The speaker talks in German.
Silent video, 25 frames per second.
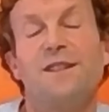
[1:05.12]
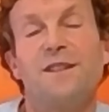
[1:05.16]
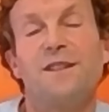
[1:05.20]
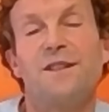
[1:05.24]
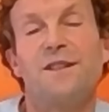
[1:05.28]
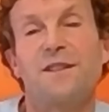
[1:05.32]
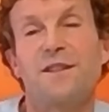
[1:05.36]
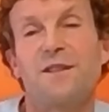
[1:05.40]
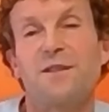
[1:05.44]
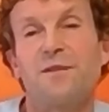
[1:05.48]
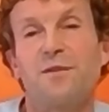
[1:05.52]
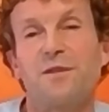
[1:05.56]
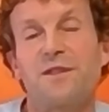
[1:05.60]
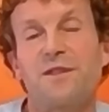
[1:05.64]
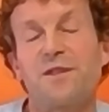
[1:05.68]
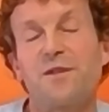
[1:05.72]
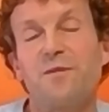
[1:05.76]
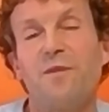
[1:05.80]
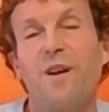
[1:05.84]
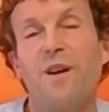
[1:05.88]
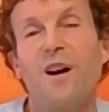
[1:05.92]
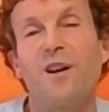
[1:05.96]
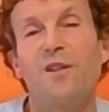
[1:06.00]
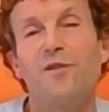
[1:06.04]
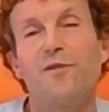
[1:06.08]
So,
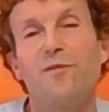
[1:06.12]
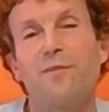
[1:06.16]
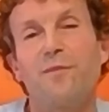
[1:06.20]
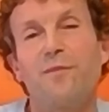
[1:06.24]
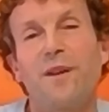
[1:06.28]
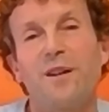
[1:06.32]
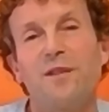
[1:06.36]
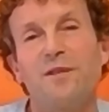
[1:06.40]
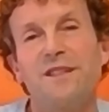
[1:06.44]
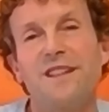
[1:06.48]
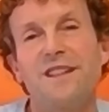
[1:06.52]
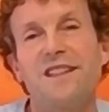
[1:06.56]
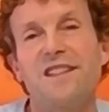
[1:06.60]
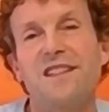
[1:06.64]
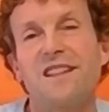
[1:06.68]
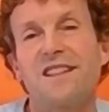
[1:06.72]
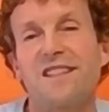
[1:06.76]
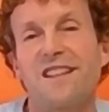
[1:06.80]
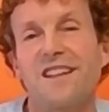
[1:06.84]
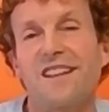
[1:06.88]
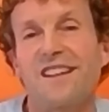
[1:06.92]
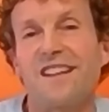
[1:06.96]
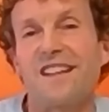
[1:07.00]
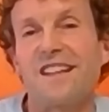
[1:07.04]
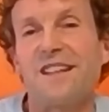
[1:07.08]
zum Aufbau dieser
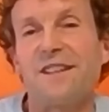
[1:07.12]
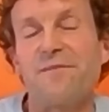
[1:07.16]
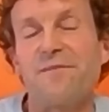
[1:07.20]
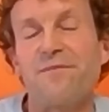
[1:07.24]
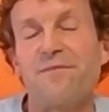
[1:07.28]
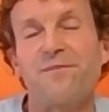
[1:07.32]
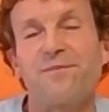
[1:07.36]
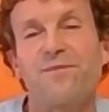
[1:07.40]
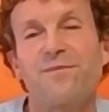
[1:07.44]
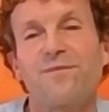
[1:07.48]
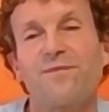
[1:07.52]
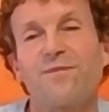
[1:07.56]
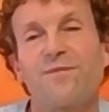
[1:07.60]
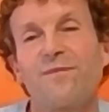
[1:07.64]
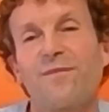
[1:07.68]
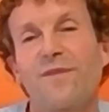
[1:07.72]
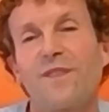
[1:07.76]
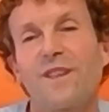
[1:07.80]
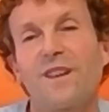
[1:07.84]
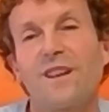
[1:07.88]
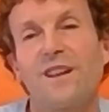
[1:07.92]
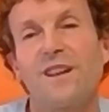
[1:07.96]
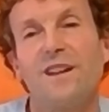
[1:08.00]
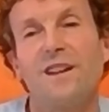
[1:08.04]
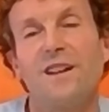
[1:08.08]
Serie.
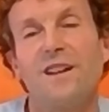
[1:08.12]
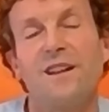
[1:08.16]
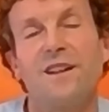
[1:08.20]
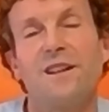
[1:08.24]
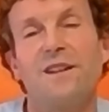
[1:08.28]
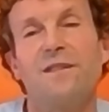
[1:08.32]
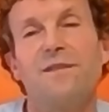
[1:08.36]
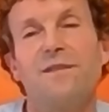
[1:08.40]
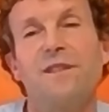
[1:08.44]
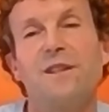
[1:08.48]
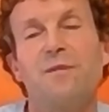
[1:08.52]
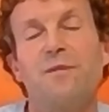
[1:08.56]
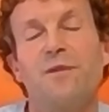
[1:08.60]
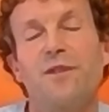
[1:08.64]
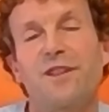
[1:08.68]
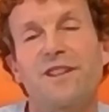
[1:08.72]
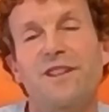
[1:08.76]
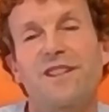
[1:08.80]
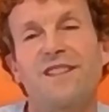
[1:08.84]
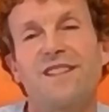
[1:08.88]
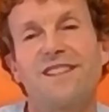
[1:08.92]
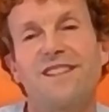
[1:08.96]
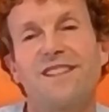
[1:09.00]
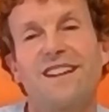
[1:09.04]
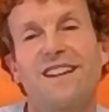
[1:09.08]
Wir
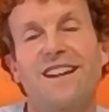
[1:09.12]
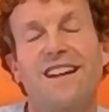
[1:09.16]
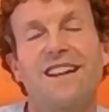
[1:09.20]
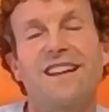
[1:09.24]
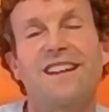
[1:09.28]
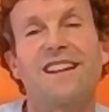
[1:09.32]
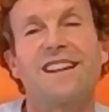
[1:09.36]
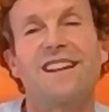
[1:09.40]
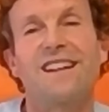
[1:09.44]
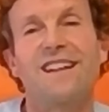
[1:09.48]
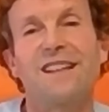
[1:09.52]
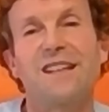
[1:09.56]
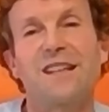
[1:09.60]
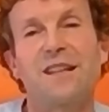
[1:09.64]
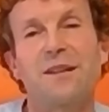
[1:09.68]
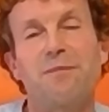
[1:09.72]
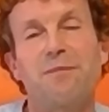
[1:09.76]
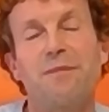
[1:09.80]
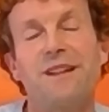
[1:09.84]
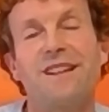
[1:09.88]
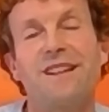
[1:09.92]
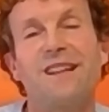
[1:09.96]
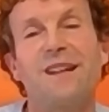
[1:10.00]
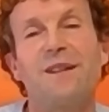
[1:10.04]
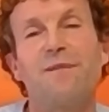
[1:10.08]
möchten
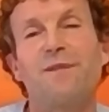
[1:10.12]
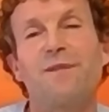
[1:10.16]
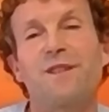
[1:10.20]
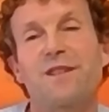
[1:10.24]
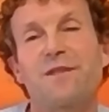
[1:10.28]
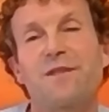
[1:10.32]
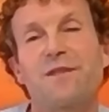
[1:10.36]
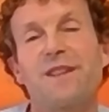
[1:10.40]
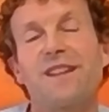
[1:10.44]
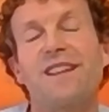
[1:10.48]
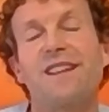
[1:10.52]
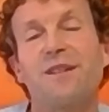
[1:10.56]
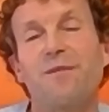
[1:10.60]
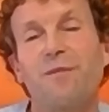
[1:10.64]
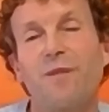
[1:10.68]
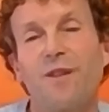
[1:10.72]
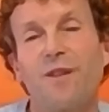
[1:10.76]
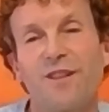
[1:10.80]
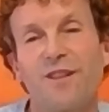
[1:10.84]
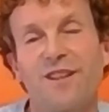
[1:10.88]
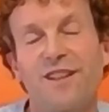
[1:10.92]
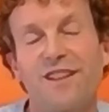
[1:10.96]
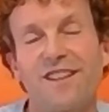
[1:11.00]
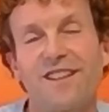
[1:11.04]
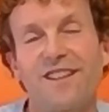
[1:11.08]
eigentlich mit dem, was wir hier
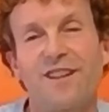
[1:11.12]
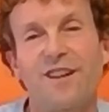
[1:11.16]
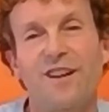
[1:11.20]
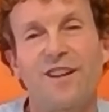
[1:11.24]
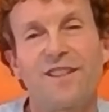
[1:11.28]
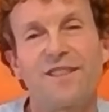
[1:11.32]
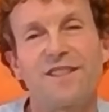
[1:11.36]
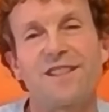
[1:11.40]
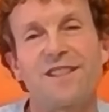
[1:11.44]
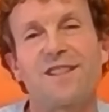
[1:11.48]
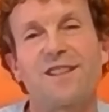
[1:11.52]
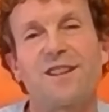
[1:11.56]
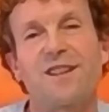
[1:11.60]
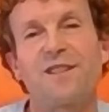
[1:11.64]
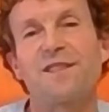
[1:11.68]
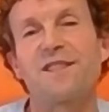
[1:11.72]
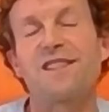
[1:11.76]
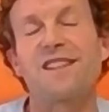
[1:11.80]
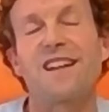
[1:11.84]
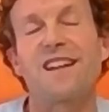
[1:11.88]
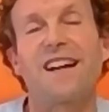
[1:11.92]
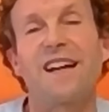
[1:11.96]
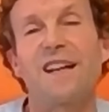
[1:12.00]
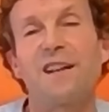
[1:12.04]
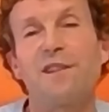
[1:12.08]
machen, ganz,
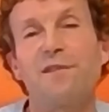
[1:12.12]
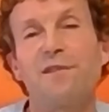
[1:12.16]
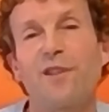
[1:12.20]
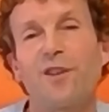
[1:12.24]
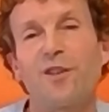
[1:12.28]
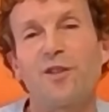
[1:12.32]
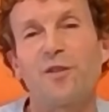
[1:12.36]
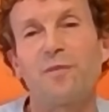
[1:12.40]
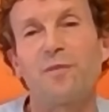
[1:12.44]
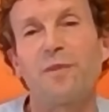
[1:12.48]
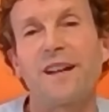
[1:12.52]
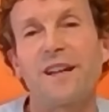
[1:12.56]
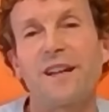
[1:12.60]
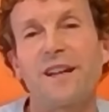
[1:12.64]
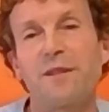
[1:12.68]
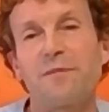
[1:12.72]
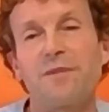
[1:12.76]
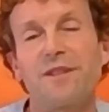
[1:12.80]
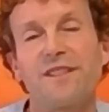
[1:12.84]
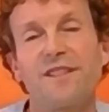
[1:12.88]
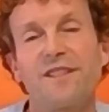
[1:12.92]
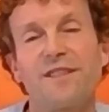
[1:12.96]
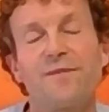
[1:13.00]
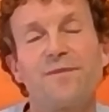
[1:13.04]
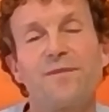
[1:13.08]
ganz einfach
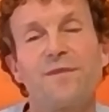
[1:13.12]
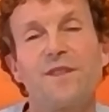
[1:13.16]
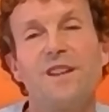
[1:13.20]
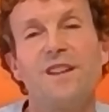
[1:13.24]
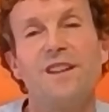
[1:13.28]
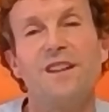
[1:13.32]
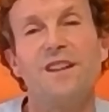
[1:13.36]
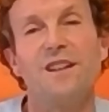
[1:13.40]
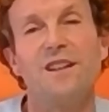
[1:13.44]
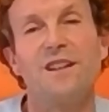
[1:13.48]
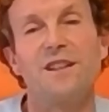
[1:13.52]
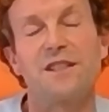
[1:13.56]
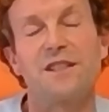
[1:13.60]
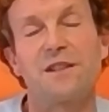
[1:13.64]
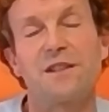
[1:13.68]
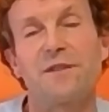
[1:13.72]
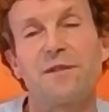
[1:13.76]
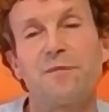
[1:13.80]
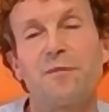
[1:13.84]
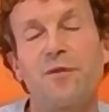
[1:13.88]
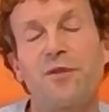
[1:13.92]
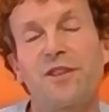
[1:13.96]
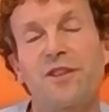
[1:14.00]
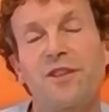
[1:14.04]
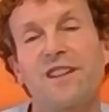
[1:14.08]
bleiben. Also
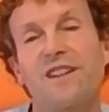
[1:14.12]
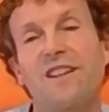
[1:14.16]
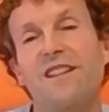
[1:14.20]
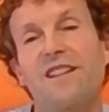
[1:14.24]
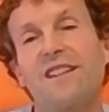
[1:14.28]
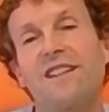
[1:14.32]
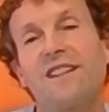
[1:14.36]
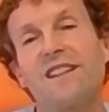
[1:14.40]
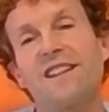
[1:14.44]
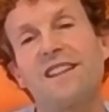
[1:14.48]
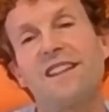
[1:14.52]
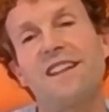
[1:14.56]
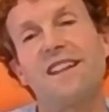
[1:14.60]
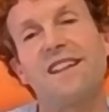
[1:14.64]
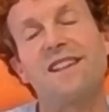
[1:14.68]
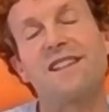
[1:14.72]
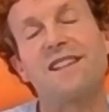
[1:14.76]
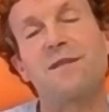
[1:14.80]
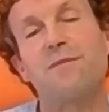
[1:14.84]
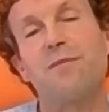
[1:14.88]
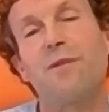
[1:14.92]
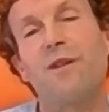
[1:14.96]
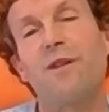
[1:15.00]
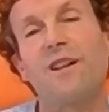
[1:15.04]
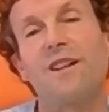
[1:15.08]
wir möchten
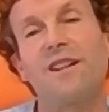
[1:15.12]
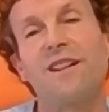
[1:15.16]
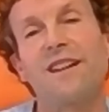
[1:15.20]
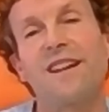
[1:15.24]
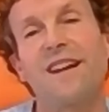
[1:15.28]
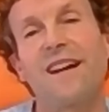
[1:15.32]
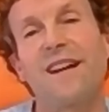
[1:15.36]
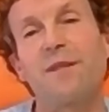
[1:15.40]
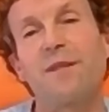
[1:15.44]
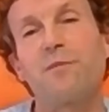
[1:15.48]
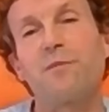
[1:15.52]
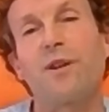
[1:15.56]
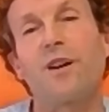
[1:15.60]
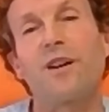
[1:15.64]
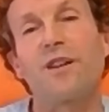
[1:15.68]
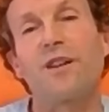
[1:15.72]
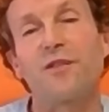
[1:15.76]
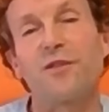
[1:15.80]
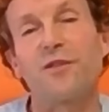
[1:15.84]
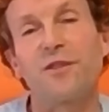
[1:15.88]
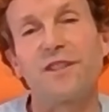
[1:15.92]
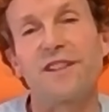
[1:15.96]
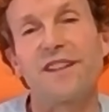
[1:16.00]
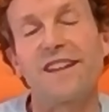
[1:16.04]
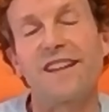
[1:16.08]
jedes Mal ein paar
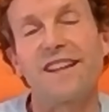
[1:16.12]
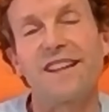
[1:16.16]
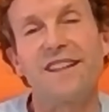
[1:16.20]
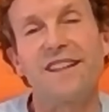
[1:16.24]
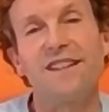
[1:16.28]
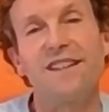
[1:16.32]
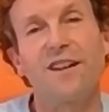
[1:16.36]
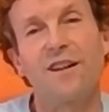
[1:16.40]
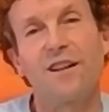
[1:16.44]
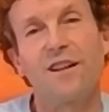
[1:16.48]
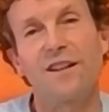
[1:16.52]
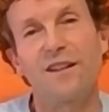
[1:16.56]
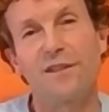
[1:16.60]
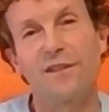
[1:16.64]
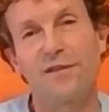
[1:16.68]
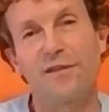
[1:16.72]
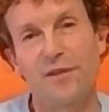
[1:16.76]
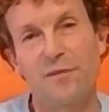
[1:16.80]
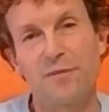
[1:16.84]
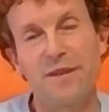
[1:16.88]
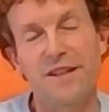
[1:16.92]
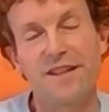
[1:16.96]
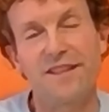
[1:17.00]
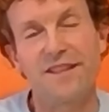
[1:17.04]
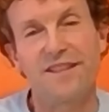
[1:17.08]
neue Inhalte
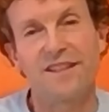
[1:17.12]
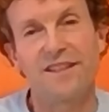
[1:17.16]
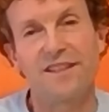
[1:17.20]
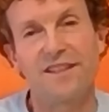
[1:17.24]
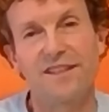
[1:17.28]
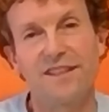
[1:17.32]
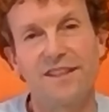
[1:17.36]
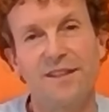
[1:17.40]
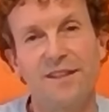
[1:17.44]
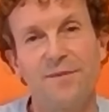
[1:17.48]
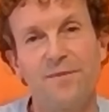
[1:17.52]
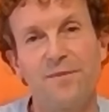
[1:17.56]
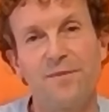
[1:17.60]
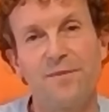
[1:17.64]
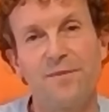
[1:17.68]
vermitteln,